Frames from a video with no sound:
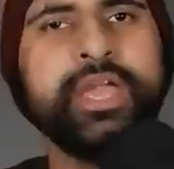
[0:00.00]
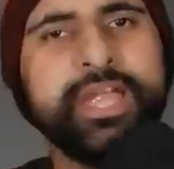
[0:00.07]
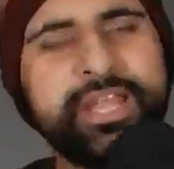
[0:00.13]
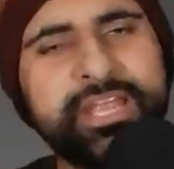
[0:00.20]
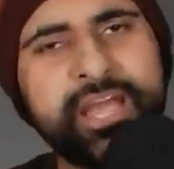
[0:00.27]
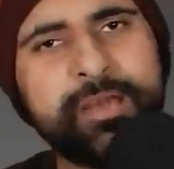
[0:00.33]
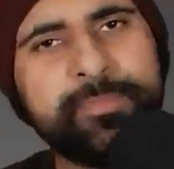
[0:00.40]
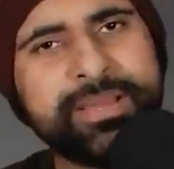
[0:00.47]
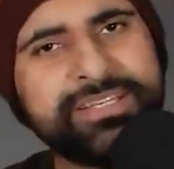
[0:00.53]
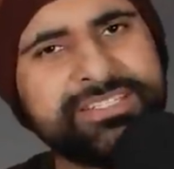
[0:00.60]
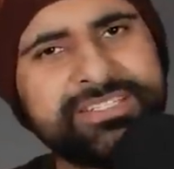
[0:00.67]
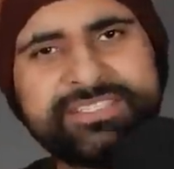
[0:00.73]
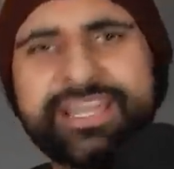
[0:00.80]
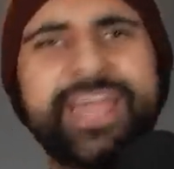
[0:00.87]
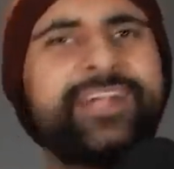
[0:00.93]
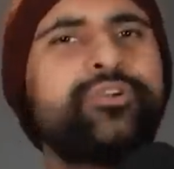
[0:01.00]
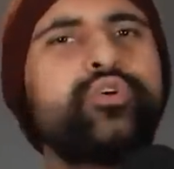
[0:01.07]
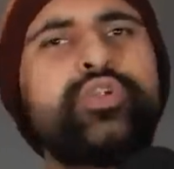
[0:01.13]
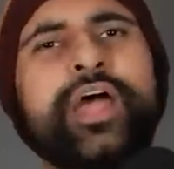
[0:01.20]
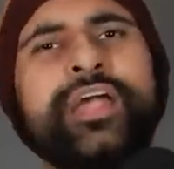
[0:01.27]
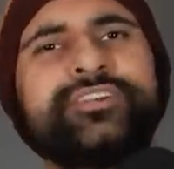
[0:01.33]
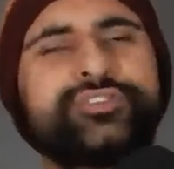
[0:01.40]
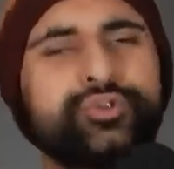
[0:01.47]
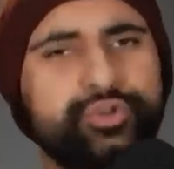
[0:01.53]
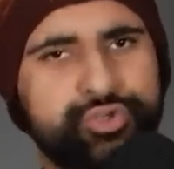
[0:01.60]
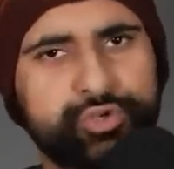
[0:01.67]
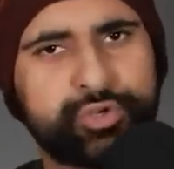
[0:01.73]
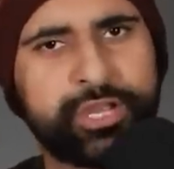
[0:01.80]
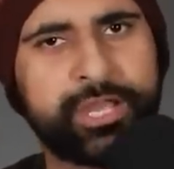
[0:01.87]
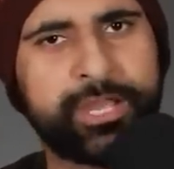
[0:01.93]
इंडिया में सैकड़ों राइट्स हो
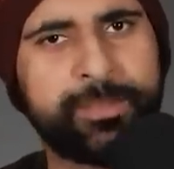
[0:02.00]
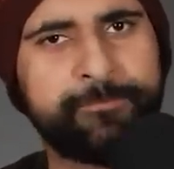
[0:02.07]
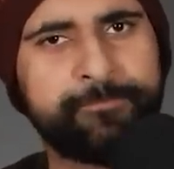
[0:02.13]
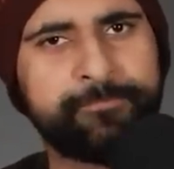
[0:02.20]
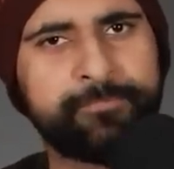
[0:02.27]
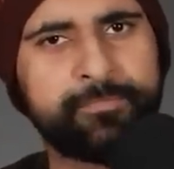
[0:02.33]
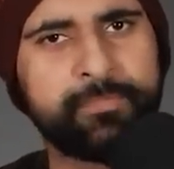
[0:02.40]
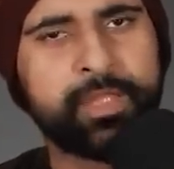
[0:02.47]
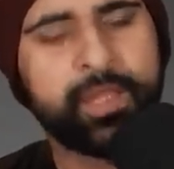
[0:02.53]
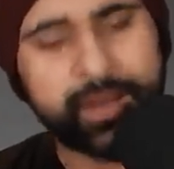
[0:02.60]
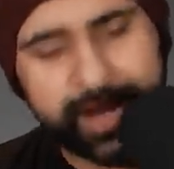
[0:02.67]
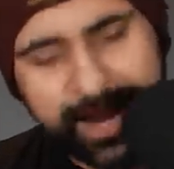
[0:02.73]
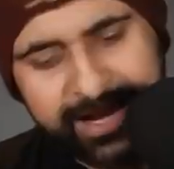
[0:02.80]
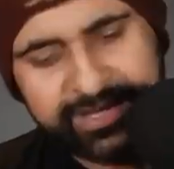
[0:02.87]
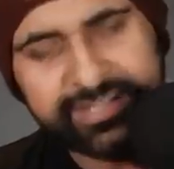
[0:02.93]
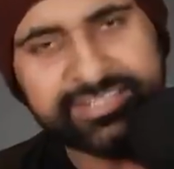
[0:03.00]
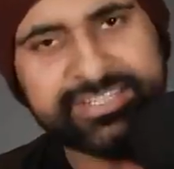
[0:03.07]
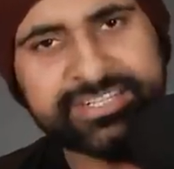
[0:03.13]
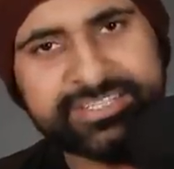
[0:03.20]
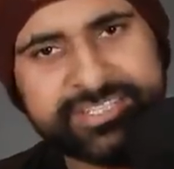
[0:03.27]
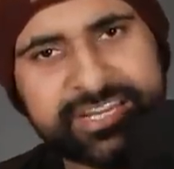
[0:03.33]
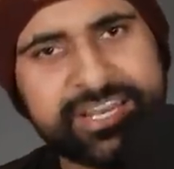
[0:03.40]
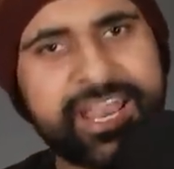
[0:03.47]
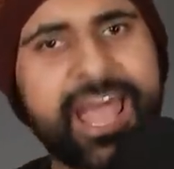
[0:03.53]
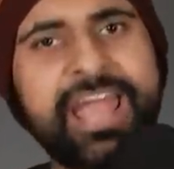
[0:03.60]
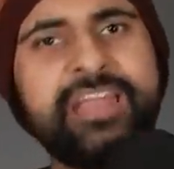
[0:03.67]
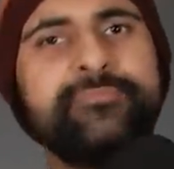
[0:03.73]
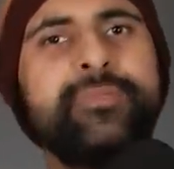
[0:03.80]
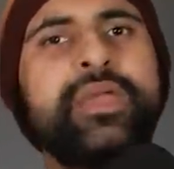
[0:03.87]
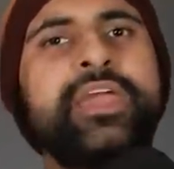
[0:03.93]
चुके हैं
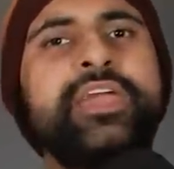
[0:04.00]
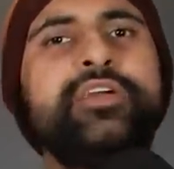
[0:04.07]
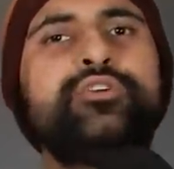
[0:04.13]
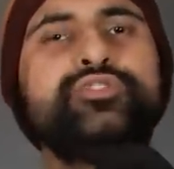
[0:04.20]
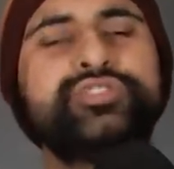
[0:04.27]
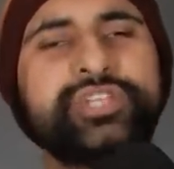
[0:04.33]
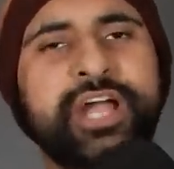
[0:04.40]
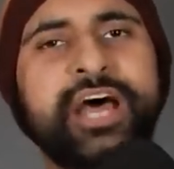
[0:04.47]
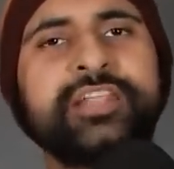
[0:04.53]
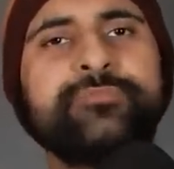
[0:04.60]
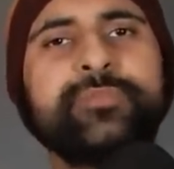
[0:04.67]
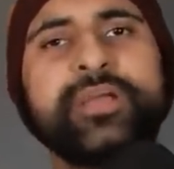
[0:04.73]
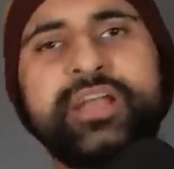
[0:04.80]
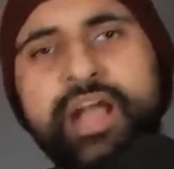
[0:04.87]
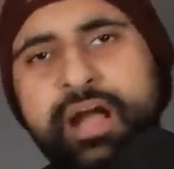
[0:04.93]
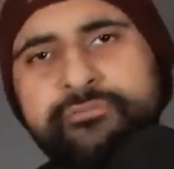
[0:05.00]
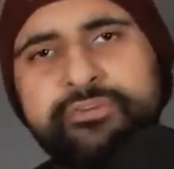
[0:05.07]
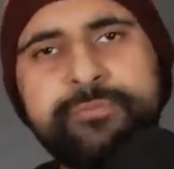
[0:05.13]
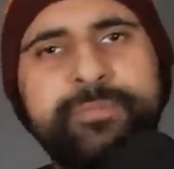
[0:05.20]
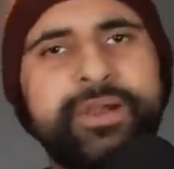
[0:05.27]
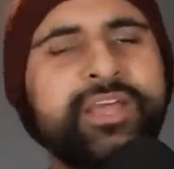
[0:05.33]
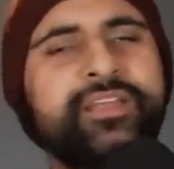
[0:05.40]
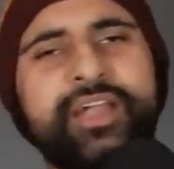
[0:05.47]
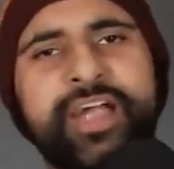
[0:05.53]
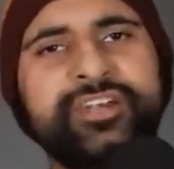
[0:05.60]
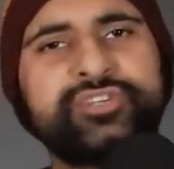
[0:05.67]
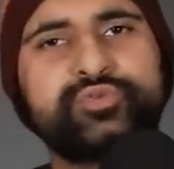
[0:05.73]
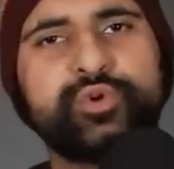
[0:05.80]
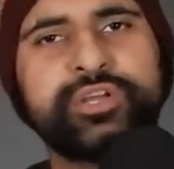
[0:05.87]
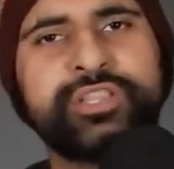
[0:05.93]
1969 में ही गुजरात में काफी बड़े
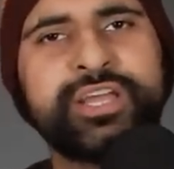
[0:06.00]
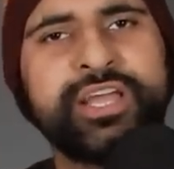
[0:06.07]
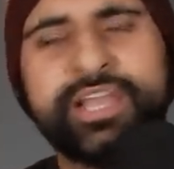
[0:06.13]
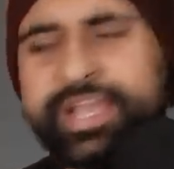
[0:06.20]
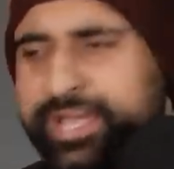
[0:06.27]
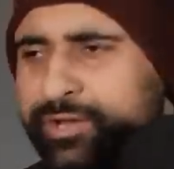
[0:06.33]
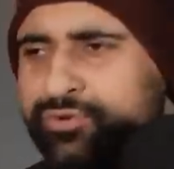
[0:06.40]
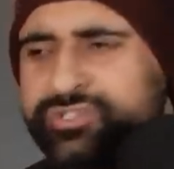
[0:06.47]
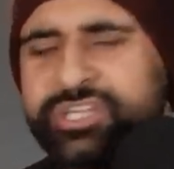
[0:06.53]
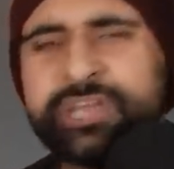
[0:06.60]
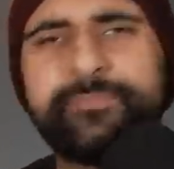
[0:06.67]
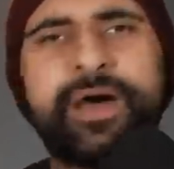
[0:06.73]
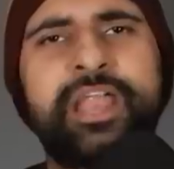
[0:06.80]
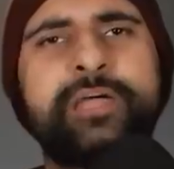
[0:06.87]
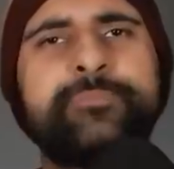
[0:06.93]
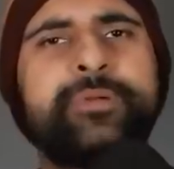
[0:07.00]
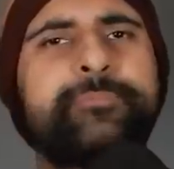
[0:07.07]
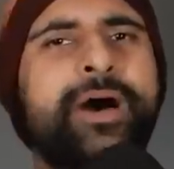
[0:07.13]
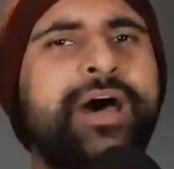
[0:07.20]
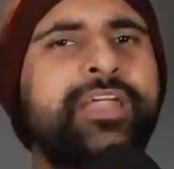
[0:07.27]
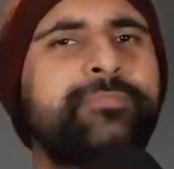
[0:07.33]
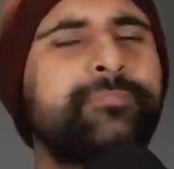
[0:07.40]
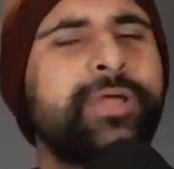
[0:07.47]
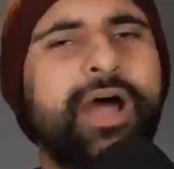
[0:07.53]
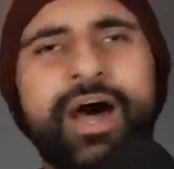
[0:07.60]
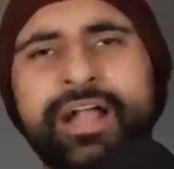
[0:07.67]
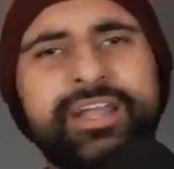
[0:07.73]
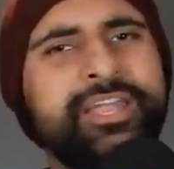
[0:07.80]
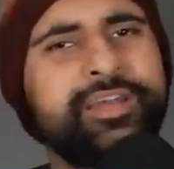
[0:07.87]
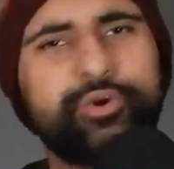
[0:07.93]
राइट्स हुए थे लेकिन उसके बारे में भारत में
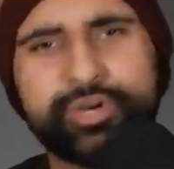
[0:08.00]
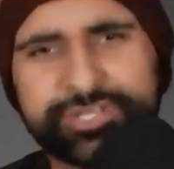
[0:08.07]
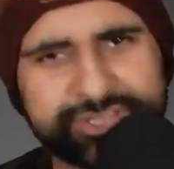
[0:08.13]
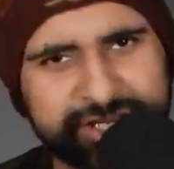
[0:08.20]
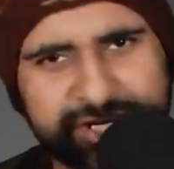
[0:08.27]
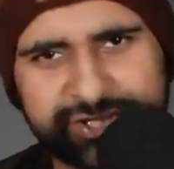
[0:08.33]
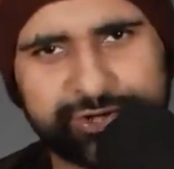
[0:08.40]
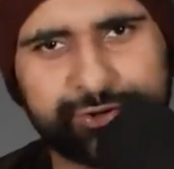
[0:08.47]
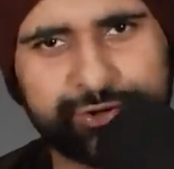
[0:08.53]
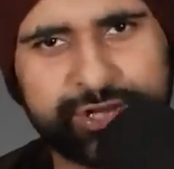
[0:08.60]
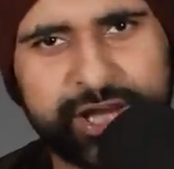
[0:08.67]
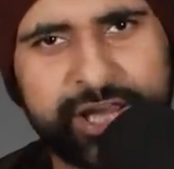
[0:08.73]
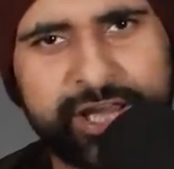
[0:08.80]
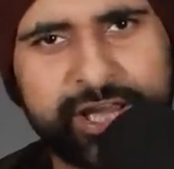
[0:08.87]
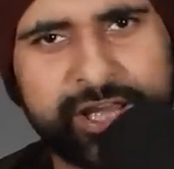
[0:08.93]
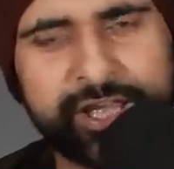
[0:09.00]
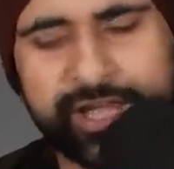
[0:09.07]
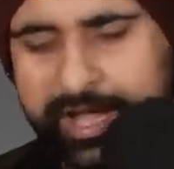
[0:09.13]
हार्डली कोई डिस्कशन होता है